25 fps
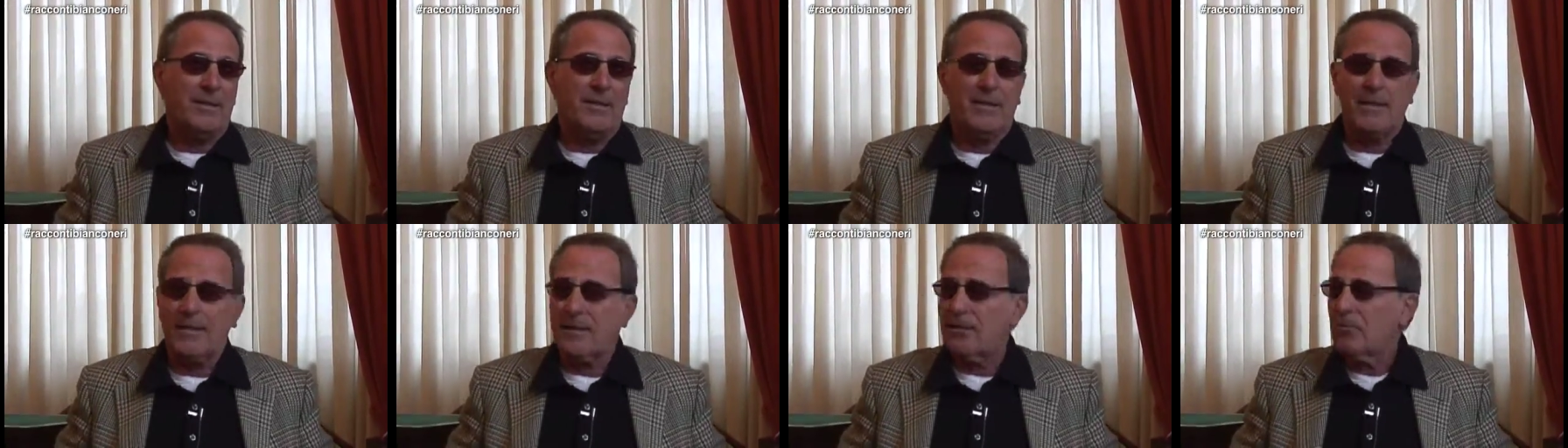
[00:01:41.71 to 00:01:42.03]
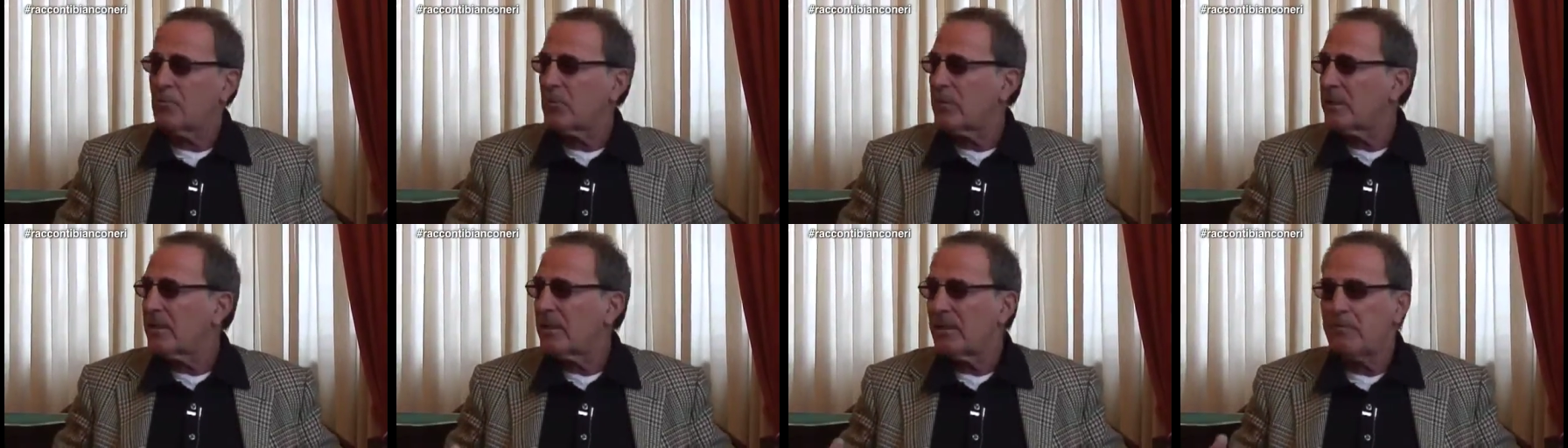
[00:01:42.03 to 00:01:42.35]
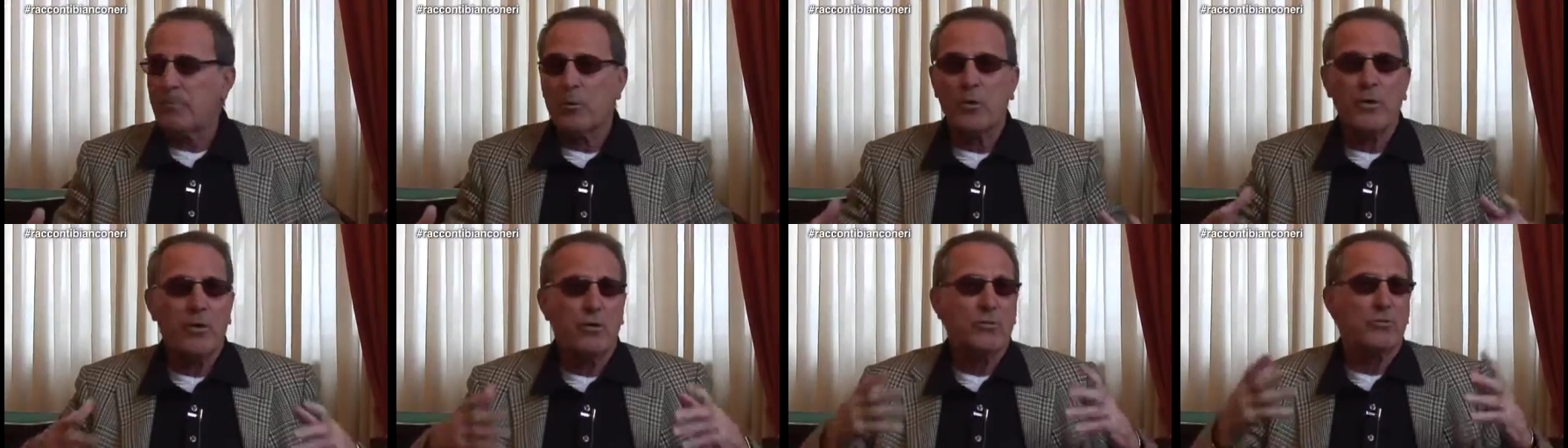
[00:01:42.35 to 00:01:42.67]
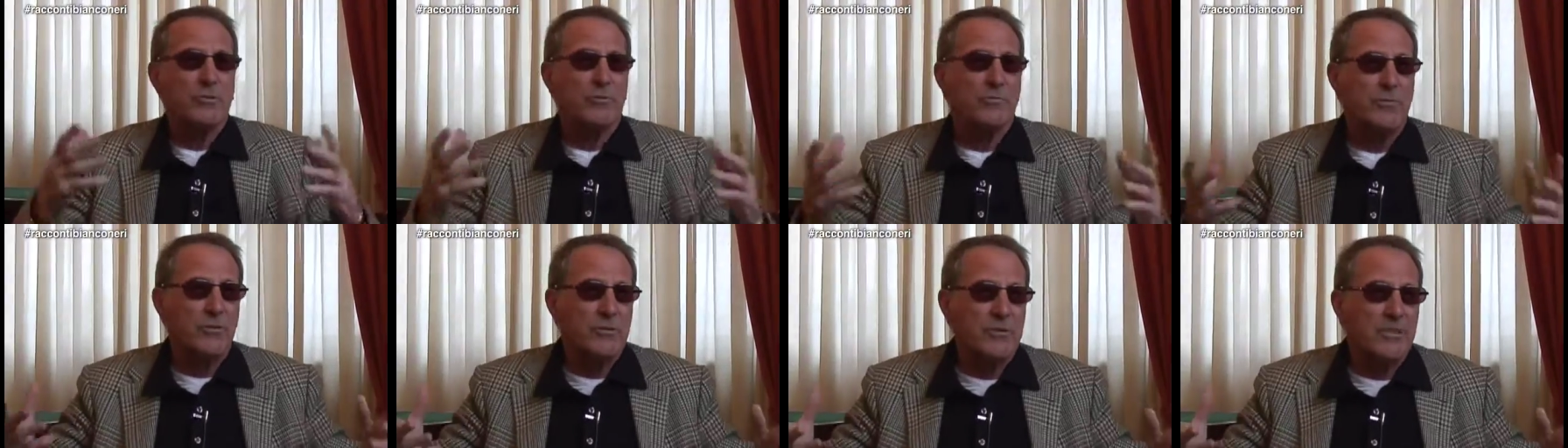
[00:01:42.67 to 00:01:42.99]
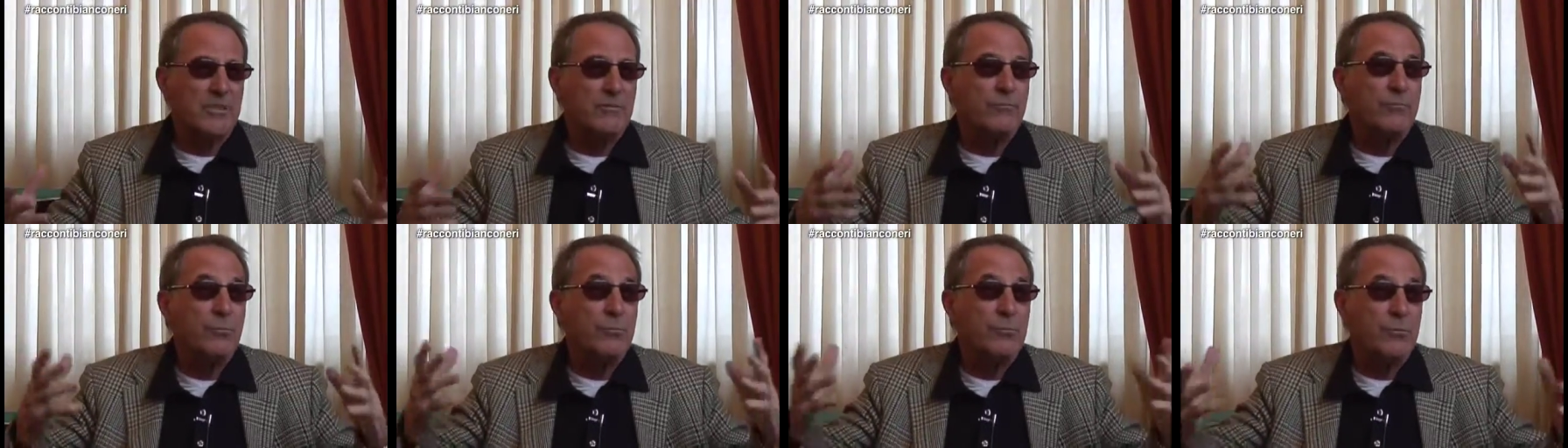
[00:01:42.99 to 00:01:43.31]
era una delle poche cose forse
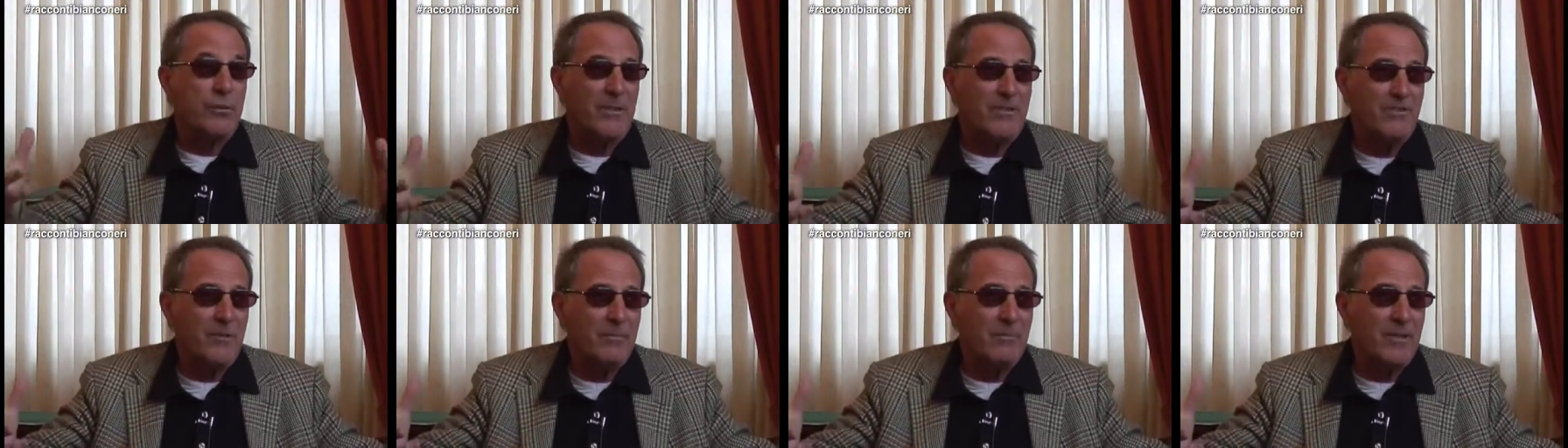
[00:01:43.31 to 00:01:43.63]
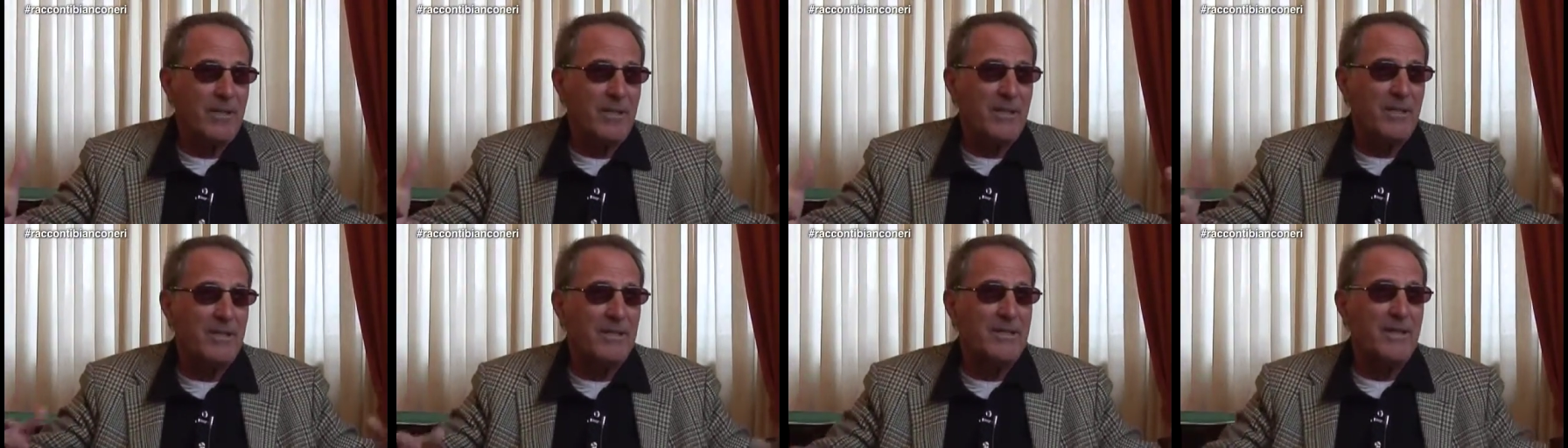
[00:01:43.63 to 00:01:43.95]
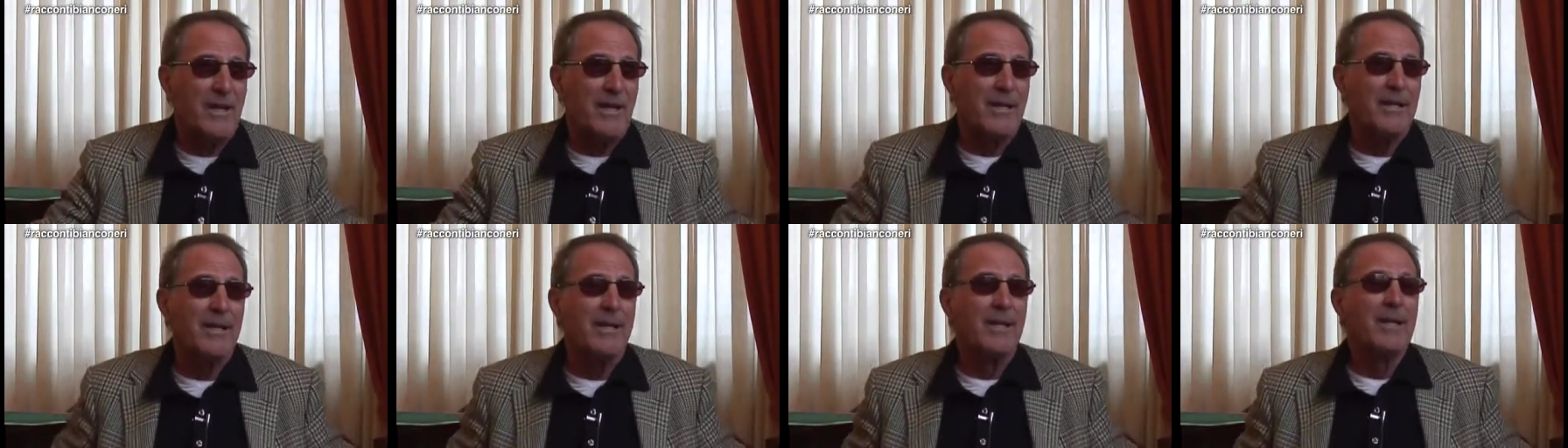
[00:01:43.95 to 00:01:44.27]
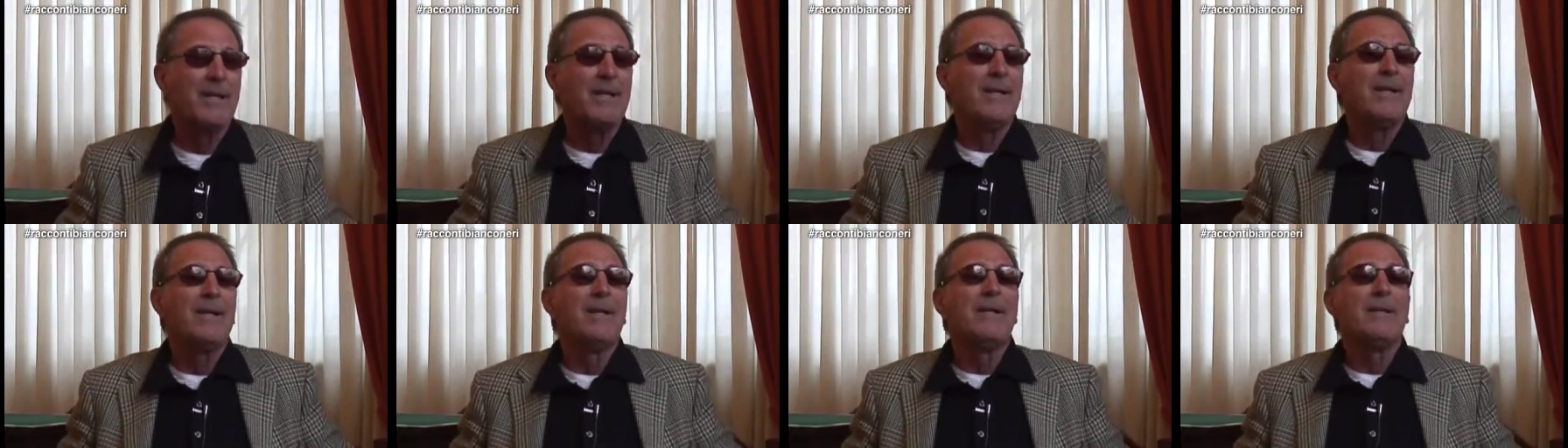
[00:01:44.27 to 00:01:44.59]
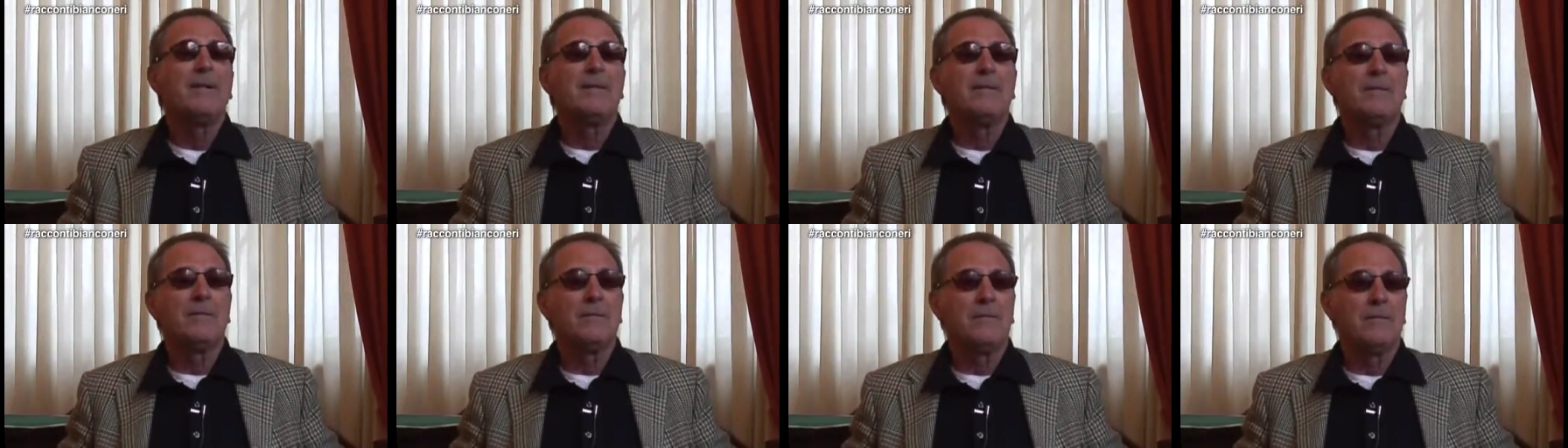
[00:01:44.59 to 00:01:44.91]
che funzionava bene in Italia
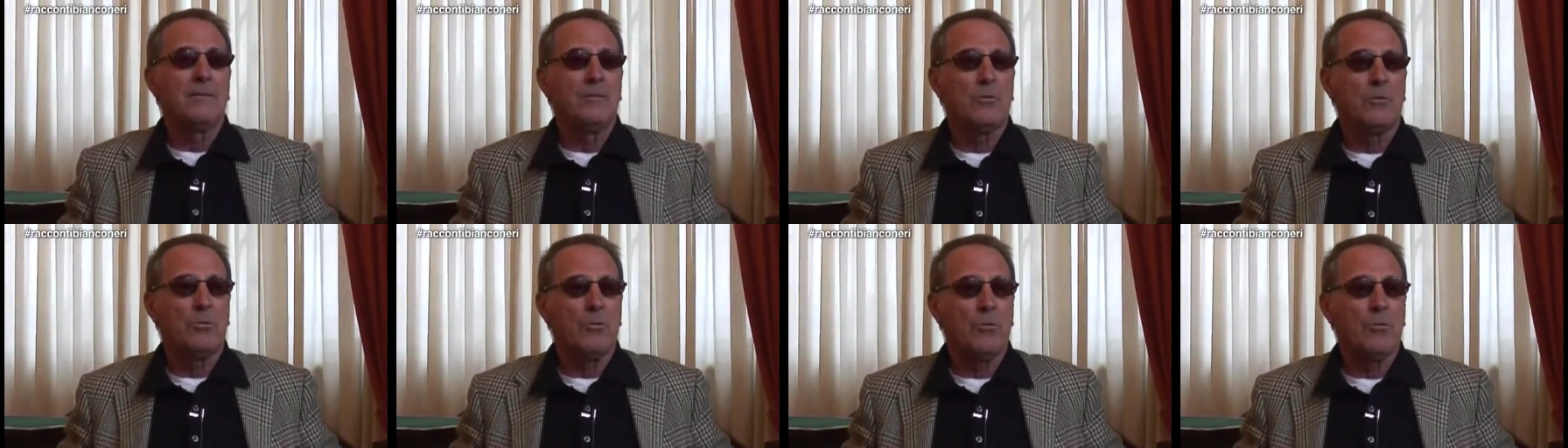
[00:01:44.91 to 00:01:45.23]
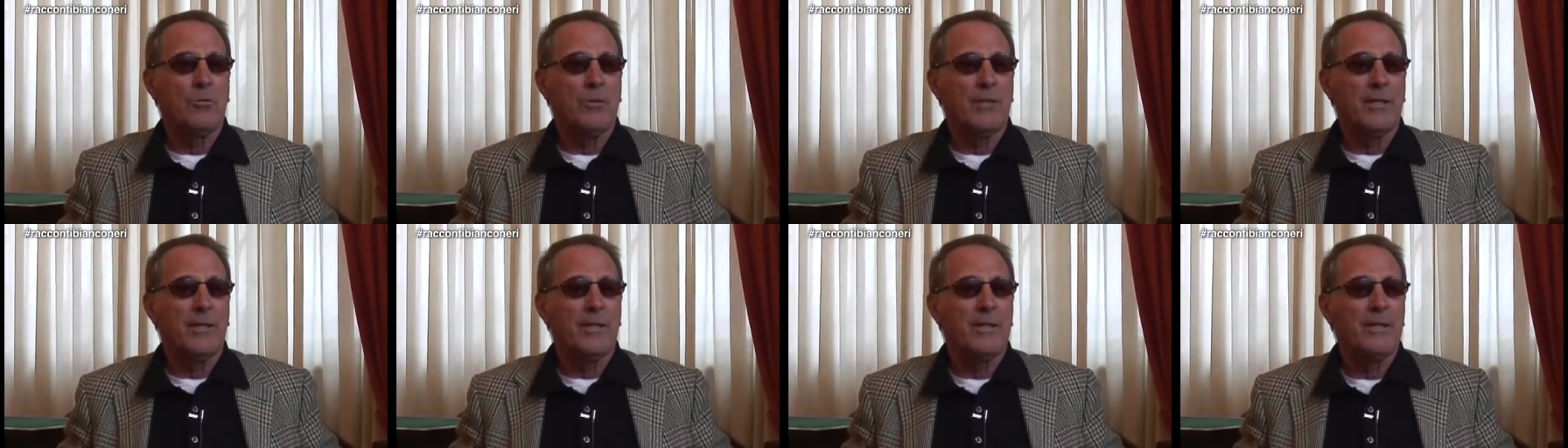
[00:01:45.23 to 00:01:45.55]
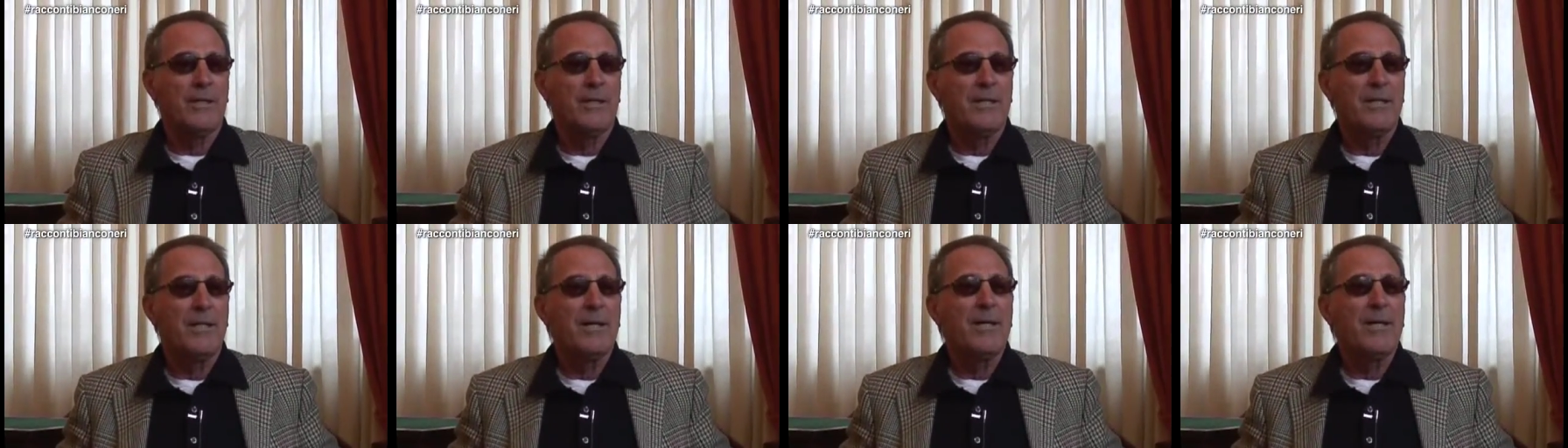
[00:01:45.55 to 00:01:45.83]
nel dopoguerra.